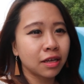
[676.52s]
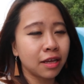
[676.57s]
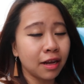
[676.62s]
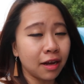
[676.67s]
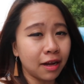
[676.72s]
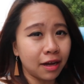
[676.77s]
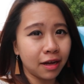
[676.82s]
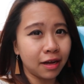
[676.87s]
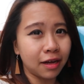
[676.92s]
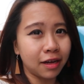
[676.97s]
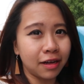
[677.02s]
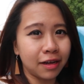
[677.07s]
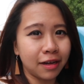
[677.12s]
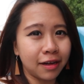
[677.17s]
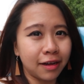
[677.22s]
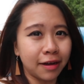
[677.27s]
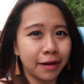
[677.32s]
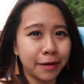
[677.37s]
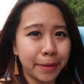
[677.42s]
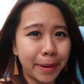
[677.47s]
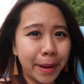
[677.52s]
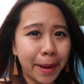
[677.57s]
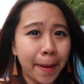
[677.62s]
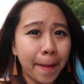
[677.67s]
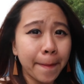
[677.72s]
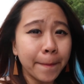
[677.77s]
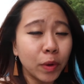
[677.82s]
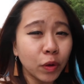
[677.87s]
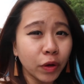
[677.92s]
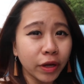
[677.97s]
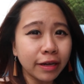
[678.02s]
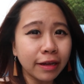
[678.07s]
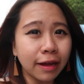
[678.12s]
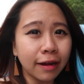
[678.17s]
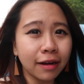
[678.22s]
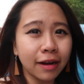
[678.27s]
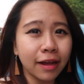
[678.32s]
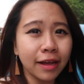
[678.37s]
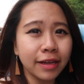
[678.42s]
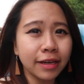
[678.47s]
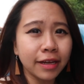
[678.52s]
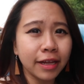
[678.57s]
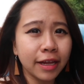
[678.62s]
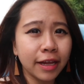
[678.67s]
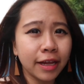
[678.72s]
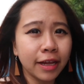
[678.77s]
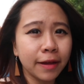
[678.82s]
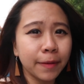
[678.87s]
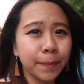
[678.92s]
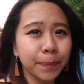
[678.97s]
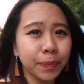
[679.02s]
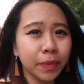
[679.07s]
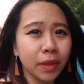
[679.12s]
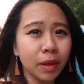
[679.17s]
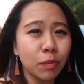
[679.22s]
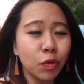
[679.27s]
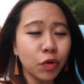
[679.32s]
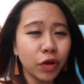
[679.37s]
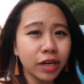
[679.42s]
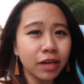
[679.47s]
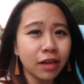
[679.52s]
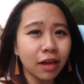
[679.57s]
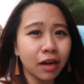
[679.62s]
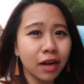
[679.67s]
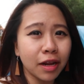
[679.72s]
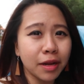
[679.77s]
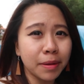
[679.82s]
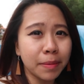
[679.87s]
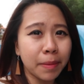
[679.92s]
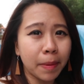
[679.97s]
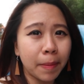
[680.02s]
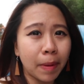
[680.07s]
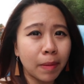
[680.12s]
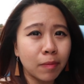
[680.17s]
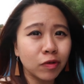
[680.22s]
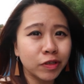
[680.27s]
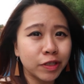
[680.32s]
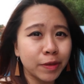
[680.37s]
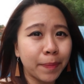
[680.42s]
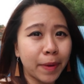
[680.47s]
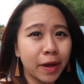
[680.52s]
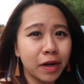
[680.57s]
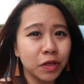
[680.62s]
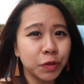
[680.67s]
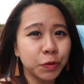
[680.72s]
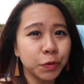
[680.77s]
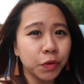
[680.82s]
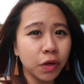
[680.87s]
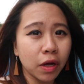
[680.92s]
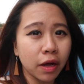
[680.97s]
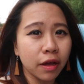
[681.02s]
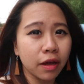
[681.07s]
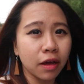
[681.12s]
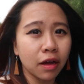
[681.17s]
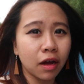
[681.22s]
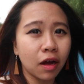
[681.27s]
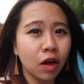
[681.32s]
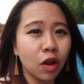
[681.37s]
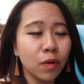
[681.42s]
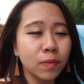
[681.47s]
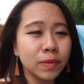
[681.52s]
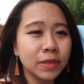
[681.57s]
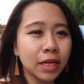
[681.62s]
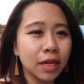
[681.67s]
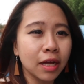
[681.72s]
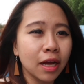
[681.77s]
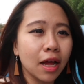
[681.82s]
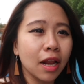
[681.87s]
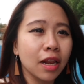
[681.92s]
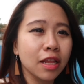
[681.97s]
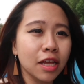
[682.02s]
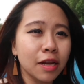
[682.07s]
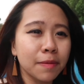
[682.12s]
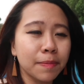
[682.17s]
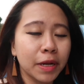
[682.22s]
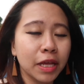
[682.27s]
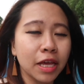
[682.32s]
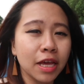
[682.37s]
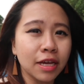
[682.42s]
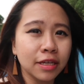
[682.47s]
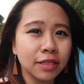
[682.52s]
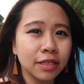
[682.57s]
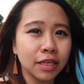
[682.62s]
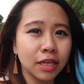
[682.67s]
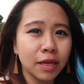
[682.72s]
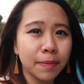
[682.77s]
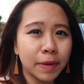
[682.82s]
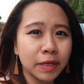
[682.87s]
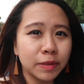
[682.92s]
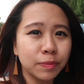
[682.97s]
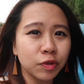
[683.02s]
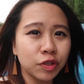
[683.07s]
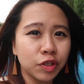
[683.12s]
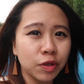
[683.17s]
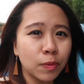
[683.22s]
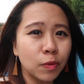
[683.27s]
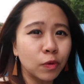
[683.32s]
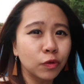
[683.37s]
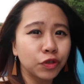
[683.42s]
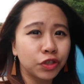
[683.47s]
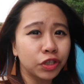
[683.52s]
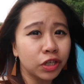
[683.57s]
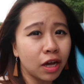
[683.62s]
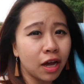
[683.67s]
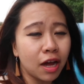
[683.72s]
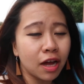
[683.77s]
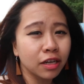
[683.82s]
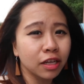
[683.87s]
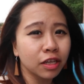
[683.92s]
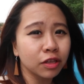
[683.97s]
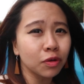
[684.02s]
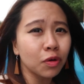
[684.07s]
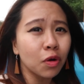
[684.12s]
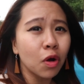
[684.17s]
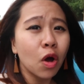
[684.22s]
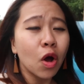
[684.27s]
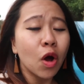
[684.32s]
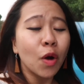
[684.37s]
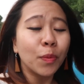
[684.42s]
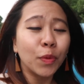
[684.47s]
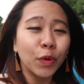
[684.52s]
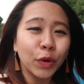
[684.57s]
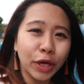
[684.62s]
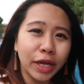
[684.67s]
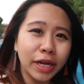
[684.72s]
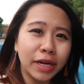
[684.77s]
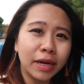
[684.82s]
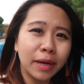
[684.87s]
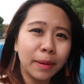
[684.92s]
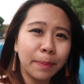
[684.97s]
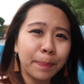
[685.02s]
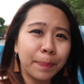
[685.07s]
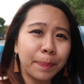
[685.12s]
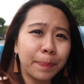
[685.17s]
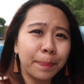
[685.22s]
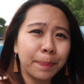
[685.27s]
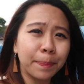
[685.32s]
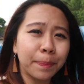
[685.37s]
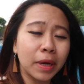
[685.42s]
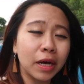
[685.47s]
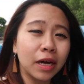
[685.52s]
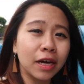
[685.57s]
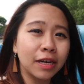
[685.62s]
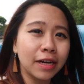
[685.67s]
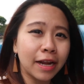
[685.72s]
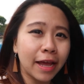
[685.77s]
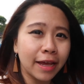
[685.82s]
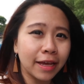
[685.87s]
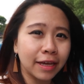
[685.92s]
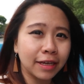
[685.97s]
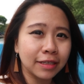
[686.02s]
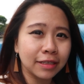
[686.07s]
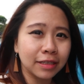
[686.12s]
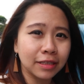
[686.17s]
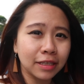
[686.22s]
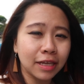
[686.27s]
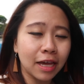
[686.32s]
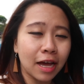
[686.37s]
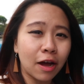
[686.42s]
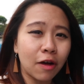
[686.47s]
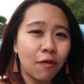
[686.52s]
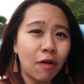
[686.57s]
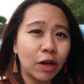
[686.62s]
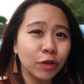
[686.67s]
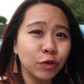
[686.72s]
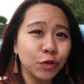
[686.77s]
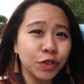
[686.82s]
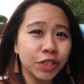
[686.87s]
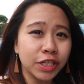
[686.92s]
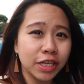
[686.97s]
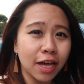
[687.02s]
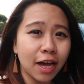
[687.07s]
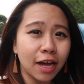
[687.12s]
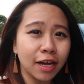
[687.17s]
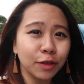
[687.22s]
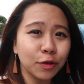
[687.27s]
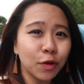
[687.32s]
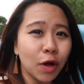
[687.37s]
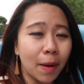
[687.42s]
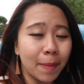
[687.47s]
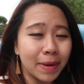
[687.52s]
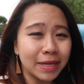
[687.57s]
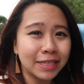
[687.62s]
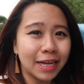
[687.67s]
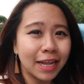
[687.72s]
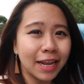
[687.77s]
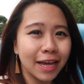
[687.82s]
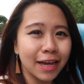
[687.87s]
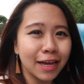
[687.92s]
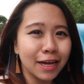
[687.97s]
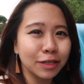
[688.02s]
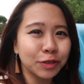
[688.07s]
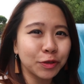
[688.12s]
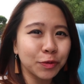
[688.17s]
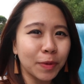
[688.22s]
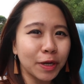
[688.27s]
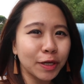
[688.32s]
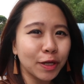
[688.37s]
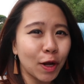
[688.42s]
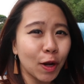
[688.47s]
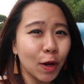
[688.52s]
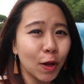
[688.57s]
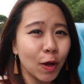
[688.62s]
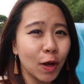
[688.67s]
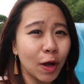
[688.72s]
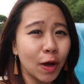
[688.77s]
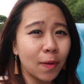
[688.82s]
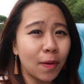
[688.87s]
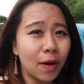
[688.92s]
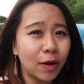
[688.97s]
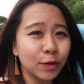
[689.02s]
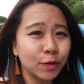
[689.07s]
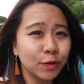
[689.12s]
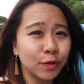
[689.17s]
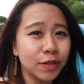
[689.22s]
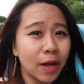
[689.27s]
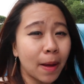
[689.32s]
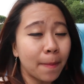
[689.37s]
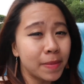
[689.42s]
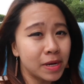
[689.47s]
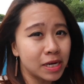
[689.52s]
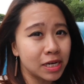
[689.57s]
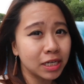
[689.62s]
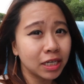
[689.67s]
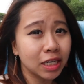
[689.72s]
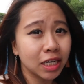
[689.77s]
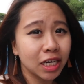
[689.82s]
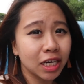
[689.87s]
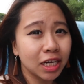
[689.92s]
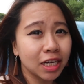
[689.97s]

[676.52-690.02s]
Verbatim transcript: gila mungkin karena ini mungkin karena ini memang musim panas juga ya kalau misalnya kalian pergi ke sini pas musim hujan gitu mungkin uh, naik yang waktu siang itu nggak masalah ya cuma kalau yang waktu summer